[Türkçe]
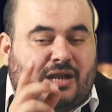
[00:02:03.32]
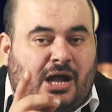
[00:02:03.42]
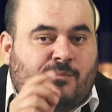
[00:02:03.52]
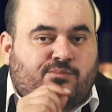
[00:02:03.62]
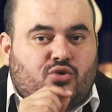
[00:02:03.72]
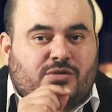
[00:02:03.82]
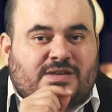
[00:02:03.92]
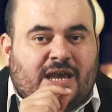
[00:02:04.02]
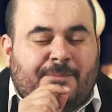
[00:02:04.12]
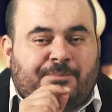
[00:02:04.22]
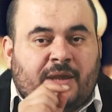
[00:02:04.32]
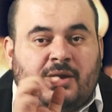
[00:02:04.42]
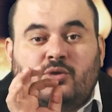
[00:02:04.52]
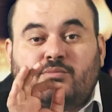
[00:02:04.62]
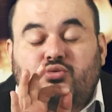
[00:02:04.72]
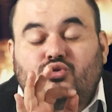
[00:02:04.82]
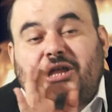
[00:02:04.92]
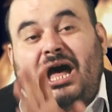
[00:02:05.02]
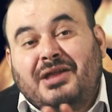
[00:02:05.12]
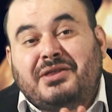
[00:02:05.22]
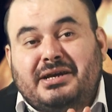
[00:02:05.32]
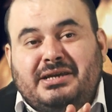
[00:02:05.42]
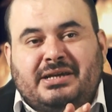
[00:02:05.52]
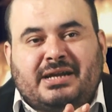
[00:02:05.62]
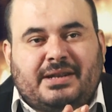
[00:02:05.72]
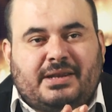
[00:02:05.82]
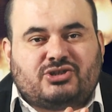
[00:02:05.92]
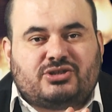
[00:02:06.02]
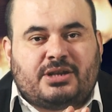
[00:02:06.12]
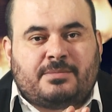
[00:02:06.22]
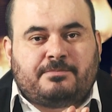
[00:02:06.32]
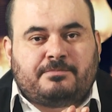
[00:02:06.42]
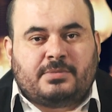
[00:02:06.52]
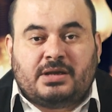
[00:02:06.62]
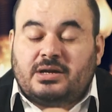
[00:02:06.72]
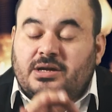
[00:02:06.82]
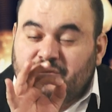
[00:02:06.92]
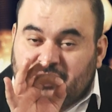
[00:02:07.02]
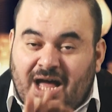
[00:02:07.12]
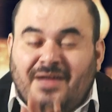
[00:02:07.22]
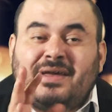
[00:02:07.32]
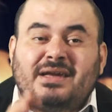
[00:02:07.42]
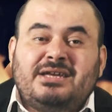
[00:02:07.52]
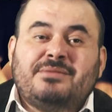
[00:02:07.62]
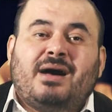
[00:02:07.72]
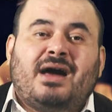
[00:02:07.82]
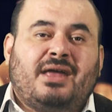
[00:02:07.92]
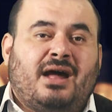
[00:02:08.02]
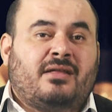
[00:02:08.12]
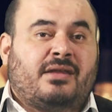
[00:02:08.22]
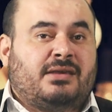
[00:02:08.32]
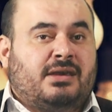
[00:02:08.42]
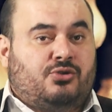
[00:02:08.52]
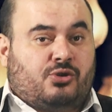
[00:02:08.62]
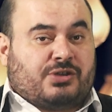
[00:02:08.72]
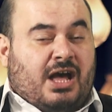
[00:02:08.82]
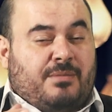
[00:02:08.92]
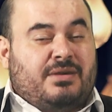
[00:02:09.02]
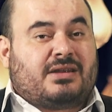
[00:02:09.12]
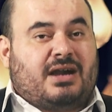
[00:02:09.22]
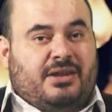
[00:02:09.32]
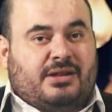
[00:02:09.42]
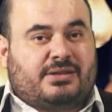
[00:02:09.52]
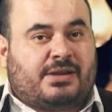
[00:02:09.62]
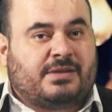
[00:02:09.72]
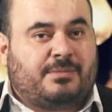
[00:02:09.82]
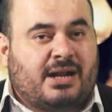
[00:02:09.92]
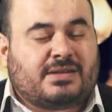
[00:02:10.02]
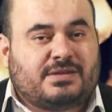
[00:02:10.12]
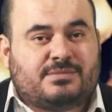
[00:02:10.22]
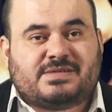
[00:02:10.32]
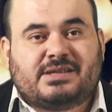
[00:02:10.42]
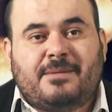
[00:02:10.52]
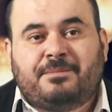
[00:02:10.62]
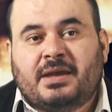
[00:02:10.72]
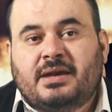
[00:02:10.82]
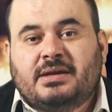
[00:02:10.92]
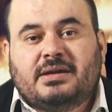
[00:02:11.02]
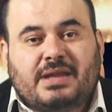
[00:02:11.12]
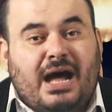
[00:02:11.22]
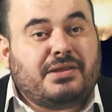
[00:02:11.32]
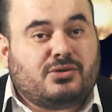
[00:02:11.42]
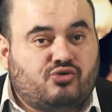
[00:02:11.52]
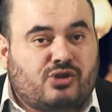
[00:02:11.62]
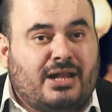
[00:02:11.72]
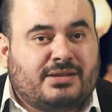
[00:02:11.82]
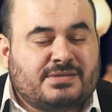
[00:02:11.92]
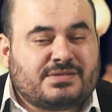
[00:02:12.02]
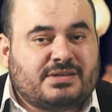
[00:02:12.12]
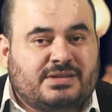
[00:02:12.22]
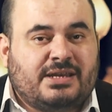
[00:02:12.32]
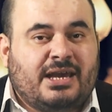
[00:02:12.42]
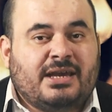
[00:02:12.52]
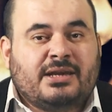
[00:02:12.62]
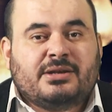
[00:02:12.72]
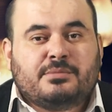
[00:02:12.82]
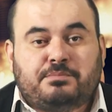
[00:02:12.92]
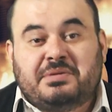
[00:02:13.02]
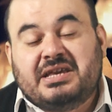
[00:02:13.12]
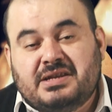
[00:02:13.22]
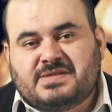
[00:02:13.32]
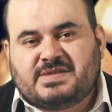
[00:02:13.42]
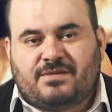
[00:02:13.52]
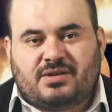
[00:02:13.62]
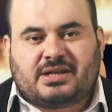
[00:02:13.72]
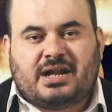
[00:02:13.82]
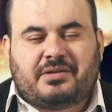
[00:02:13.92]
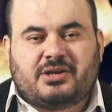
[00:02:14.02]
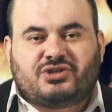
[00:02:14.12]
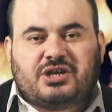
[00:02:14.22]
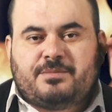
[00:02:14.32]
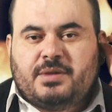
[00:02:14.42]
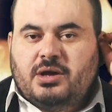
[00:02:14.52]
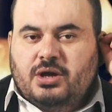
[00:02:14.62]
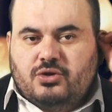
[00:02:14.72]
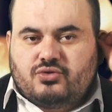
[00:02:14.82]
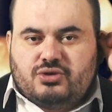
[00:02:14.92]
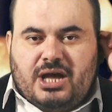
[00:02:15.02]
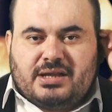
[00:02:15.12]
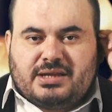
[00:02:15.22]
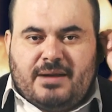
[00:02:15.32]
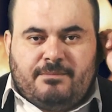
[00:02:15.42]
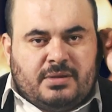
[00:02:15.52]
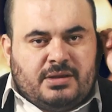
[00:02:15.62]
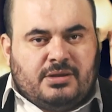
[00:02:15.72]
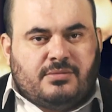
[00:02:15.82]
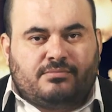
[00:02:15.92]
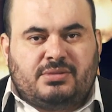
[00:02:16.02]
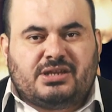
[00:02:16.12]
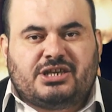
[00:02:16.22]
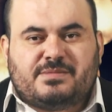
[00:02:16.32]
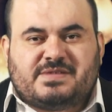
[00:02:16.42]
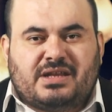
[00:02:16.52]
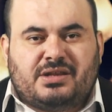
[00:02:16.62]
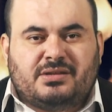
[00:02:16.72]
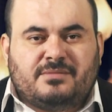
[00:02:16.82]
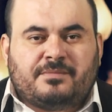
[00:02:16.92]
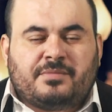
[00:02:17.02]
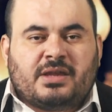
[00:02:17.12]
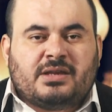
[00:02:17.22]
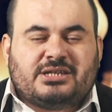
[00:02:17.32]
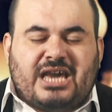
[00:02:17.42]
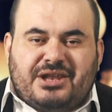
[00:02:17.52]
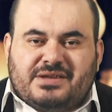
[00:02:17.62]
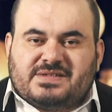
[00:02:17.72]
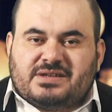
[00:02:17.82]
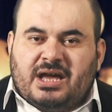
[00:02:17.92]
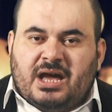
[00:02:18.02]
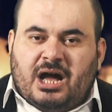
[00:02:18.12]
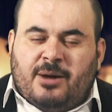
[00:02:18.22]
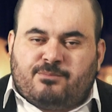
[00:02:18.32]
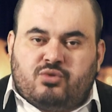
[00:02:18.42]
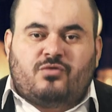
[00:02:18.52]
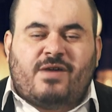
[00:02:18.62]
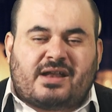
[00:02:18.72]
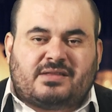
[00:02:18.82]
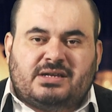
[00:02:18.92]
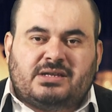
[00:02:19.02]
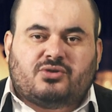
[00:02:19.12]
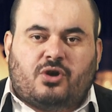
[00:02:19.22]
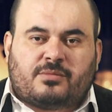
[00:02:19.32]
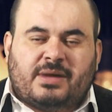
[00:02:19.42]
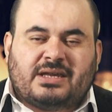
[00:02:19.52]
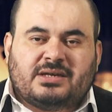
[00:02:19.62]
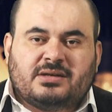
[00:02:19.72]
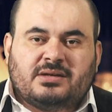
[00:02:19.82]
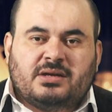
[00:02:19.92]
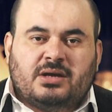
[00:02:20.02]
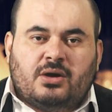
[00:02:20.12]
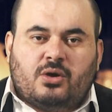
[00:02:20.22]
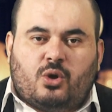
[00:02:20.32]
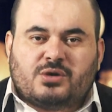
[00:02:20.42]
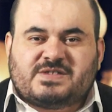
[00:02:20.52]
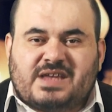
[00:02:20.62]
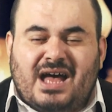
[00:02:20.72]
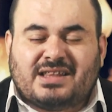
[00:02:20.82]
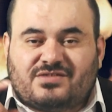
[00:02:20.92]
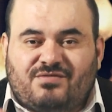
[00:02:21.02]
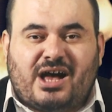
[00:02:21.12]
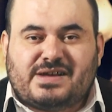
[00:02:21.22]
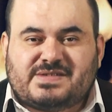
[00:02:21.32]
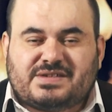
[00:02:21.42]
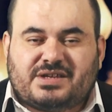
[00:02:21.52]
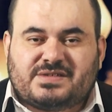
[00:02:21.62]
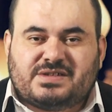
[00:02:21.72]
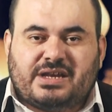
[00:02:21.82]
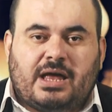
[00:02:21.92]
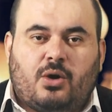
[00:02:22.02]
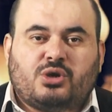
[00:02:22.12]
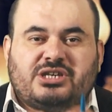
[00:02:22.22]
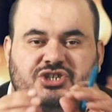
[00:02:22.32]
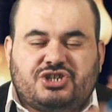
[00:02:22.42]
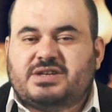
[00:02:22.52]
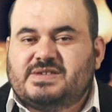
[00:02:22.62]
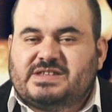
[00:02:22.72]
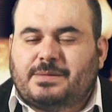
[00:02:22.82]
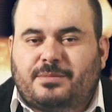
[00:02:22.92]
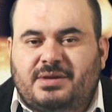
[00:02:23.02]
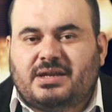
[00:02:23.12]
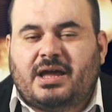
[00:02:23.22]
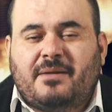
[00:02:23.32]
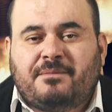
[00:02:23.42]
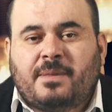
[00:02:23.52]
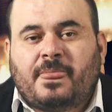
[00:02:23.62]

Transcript: bir ampul ise bu daha da iyi kardeşlerim. Daha da iyi manalara geliyor tabir kaynaklarına baktığımızda. Daha da güzeldir diye biliriz sevgili kardeşlerim. Rüyada bir kimsenin kendisine ampul verdiğini görmek o zat vasıtasıyla, o kişi sebebiyle